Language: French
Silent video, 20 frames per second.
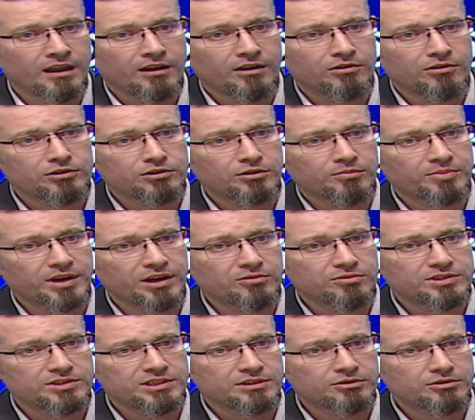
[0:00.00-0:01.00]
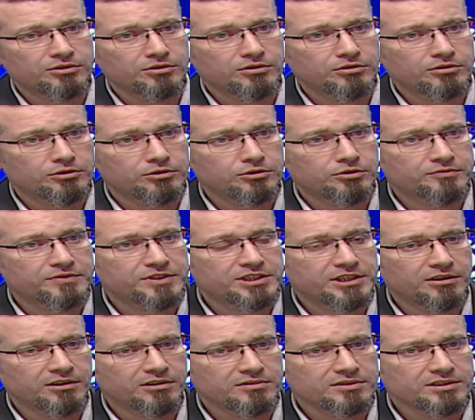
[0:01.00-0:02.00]
Quand on parle aussi de,
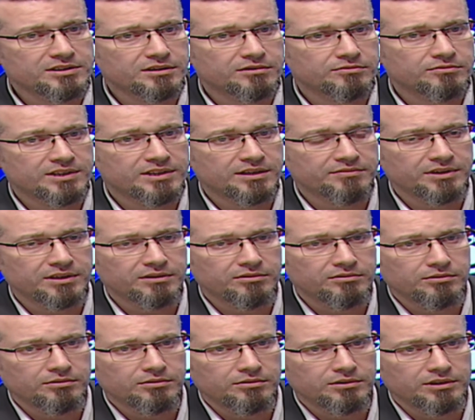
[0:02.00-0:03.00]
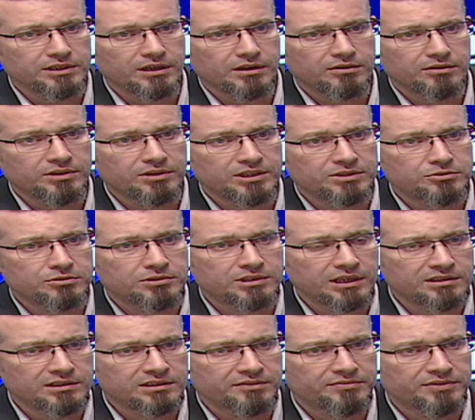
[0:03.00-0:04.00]
vigilance, vous savez, il y a une étude
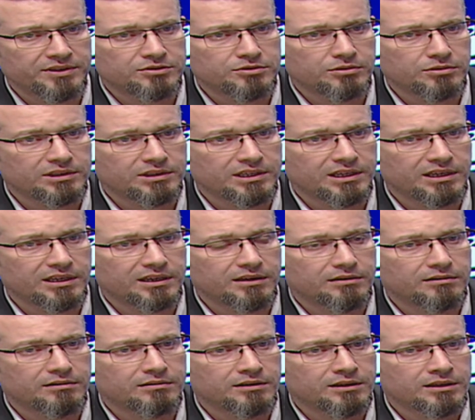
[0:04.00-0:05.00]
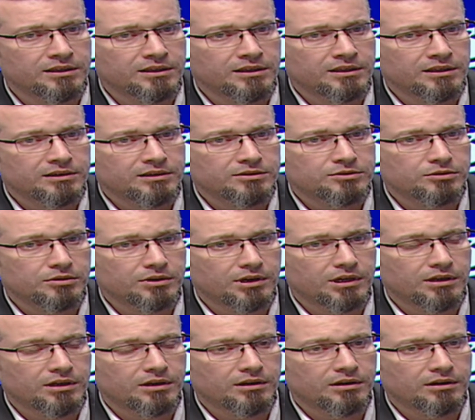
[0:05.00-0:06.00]
qui a été faite sur des, sur
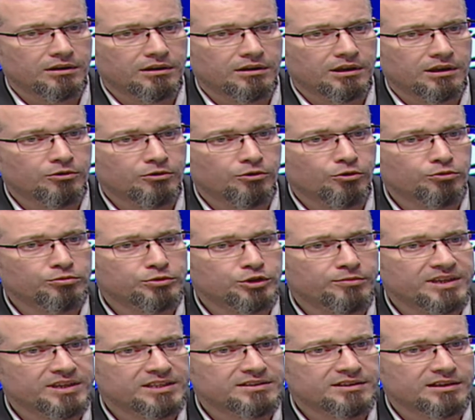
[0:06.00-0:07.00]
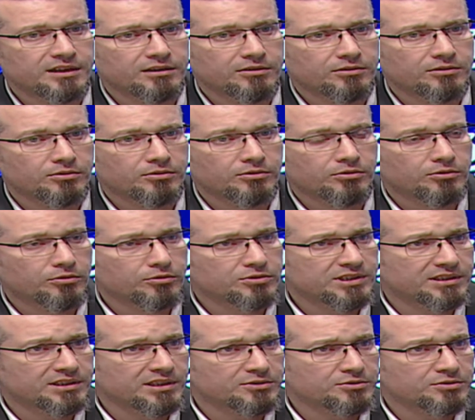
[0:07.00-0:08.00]
un, groupe de médecins aux,
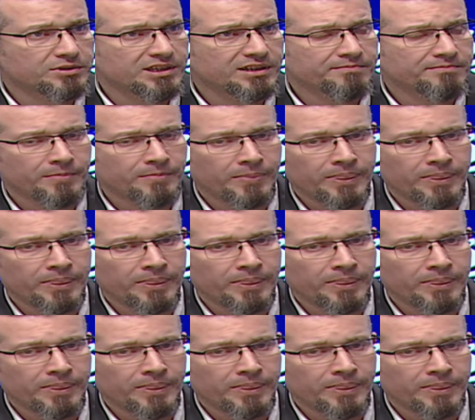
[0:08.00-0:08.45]
États-Unis